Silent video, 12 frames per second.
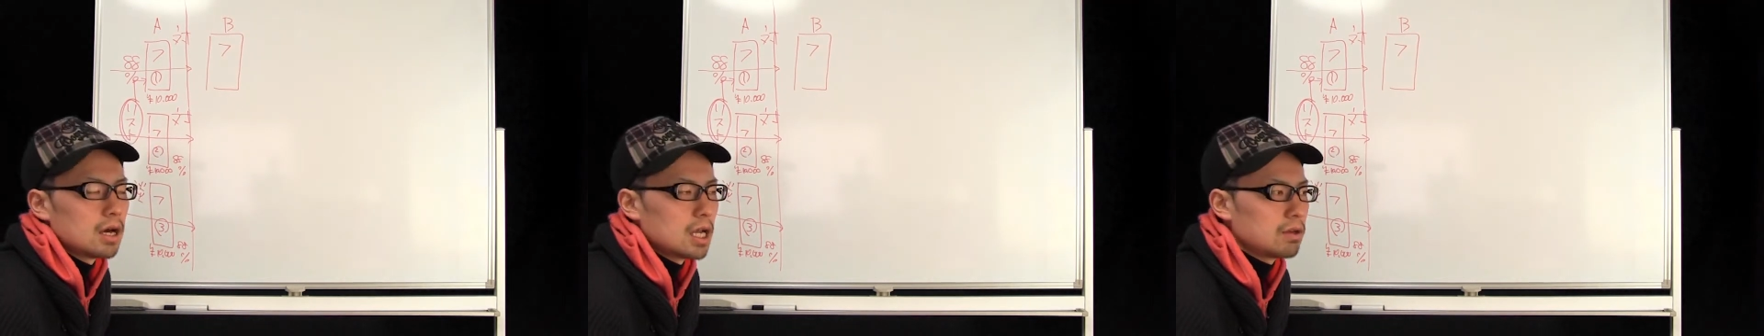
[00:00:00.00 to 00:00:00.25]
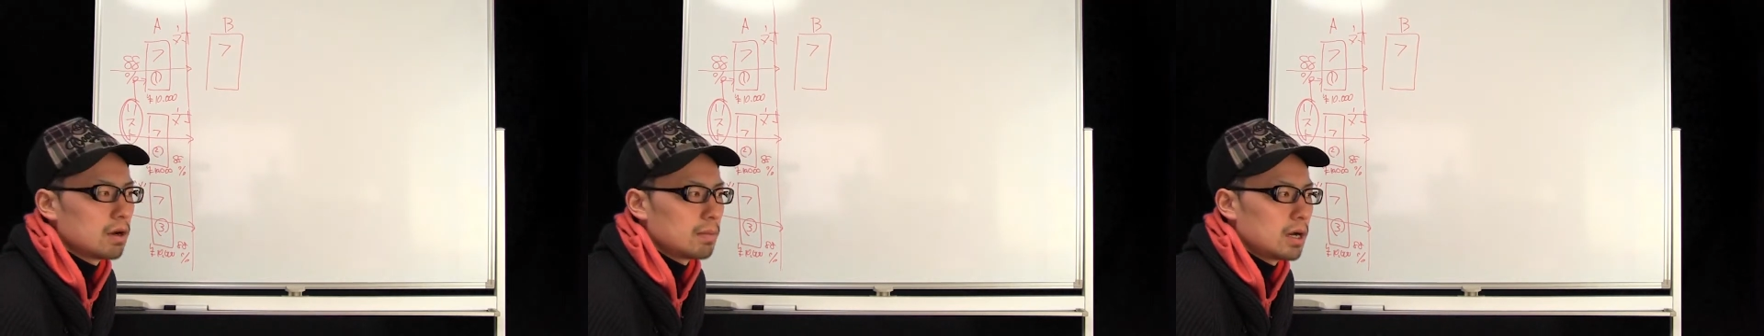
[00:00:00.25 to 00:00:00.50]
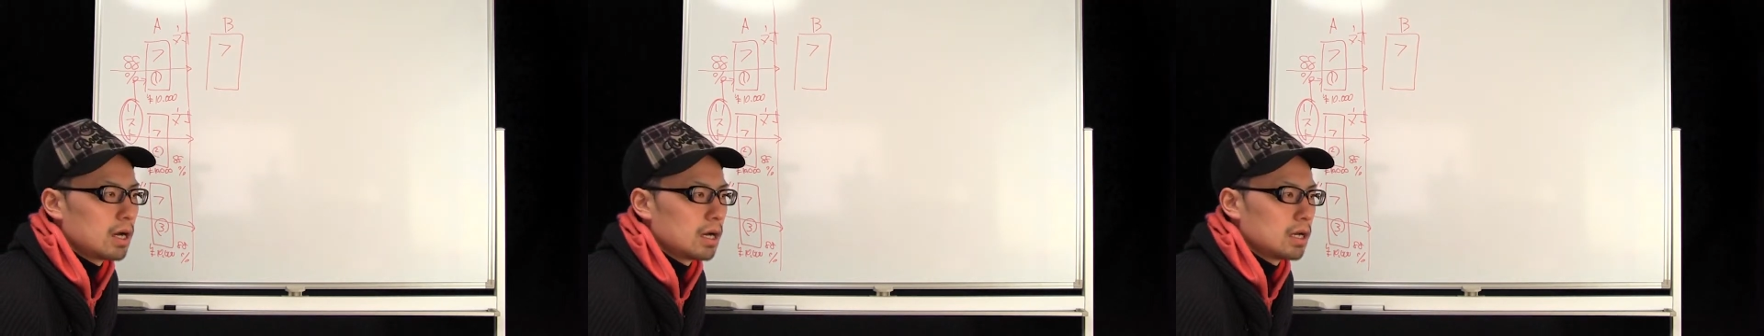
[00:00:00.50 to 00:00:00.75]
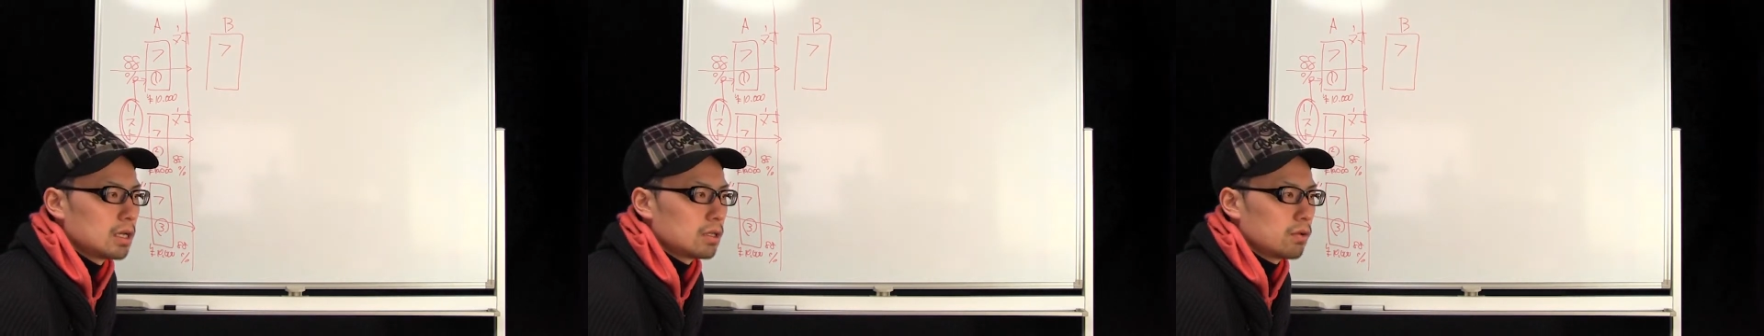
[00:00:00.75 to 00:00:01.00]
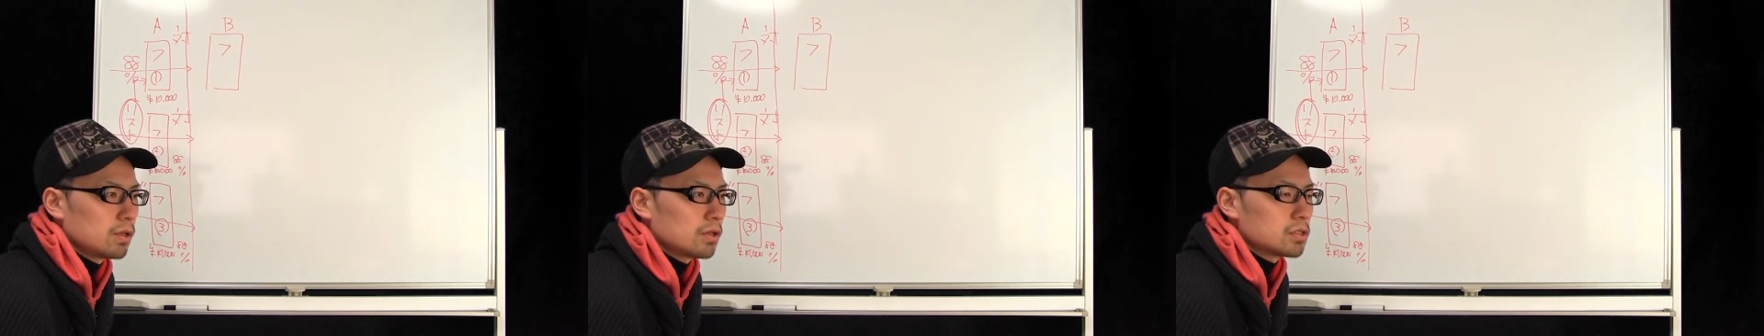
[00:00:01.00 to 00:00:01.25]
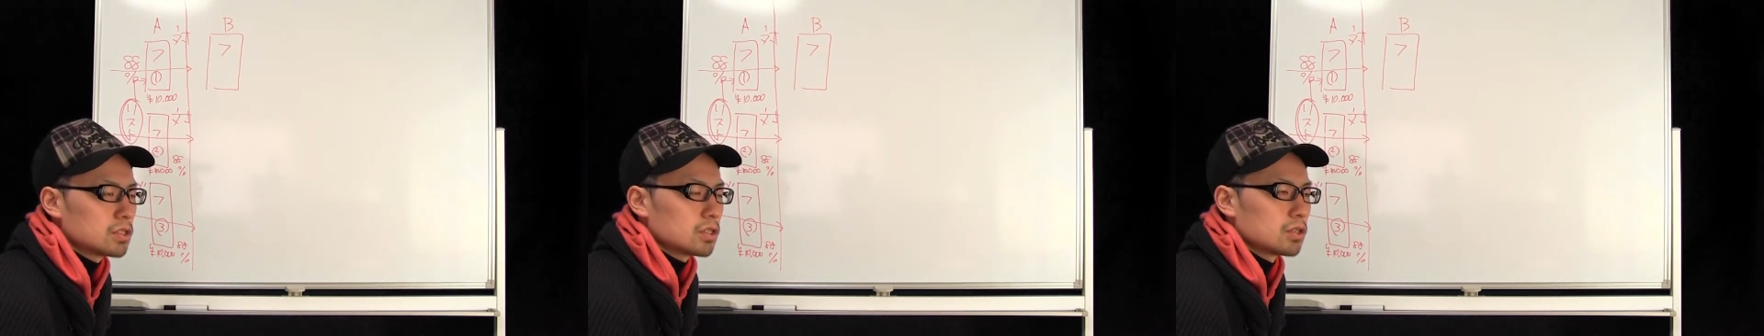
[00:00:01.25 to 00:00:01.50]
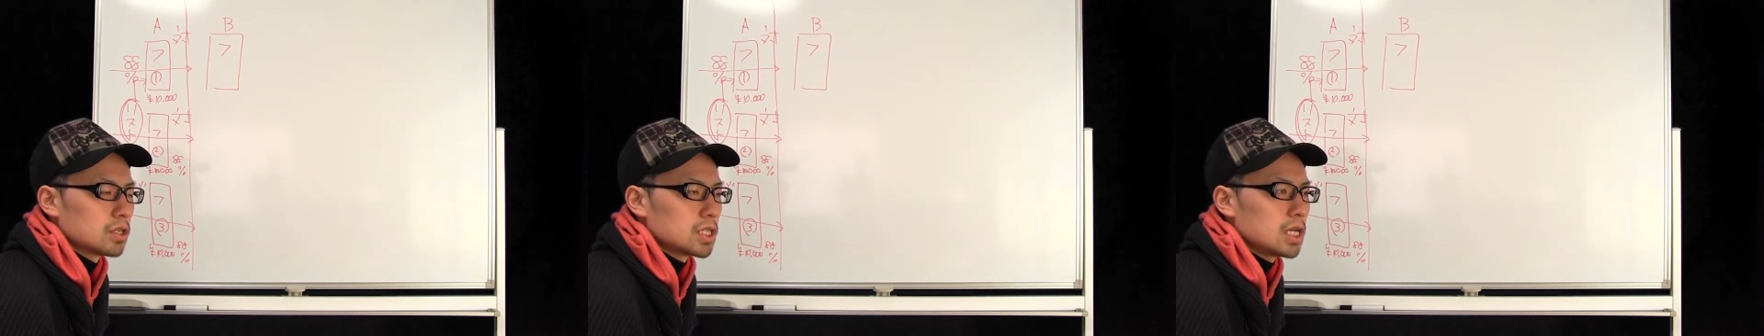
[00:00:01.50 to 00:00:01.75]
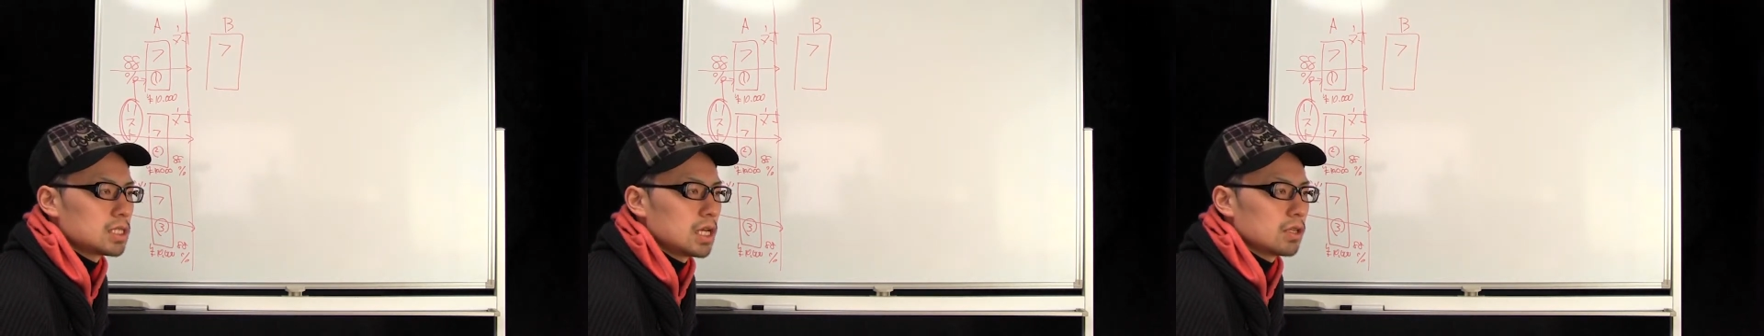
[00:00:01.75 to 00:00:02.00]
あるいはTOEIC 塾の
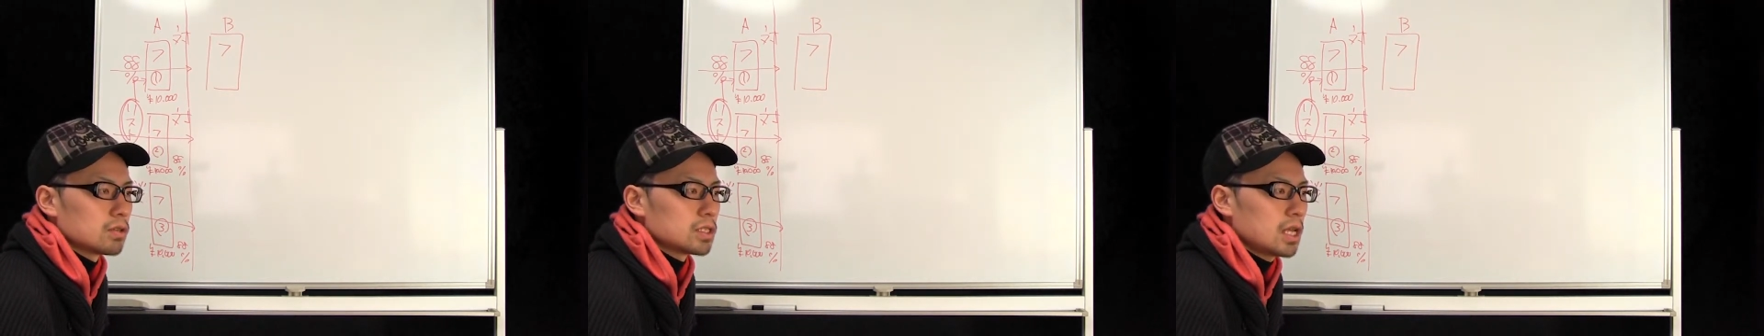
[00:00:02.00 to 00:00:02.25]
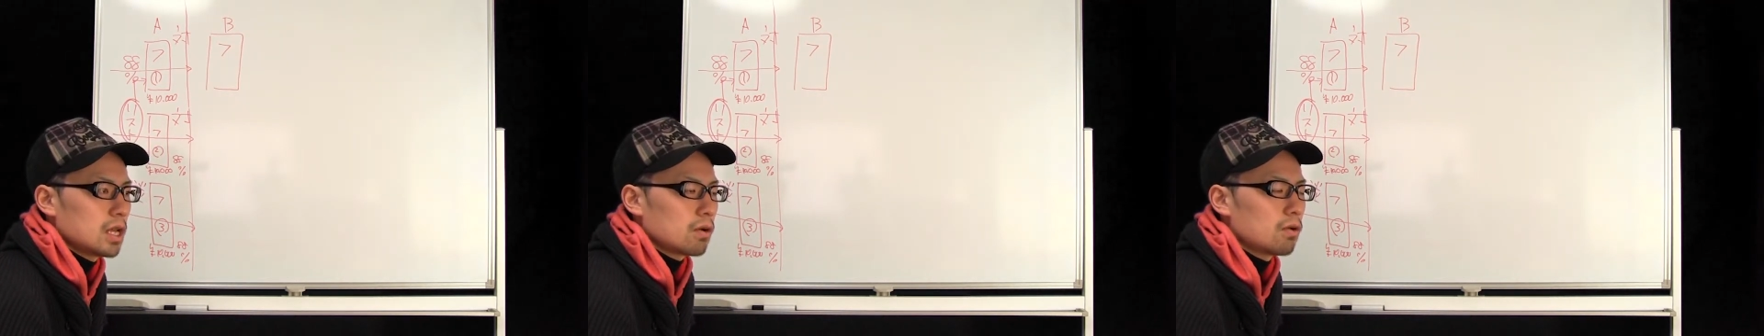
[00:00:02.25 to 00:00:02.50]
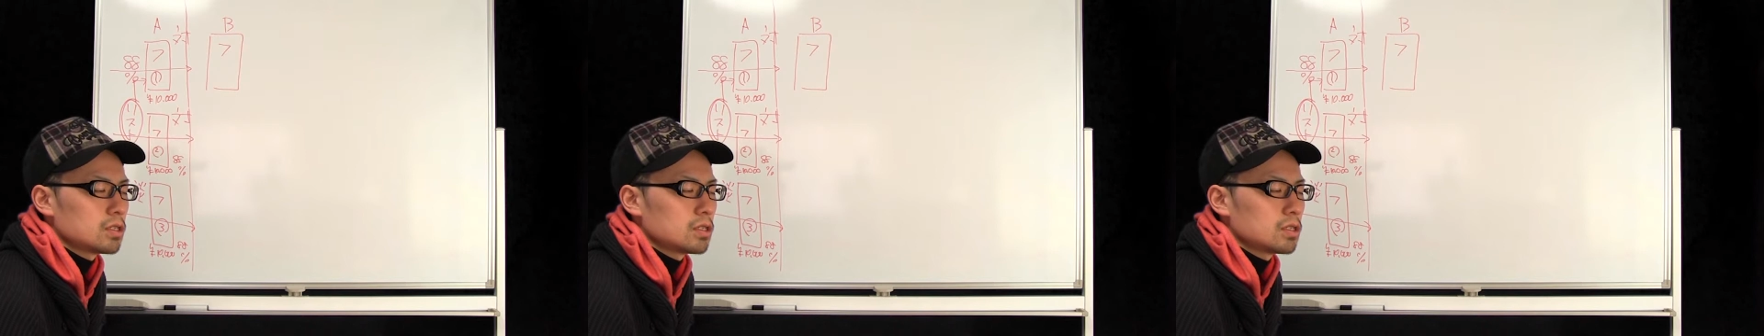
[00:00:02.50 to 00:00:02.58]
先生として、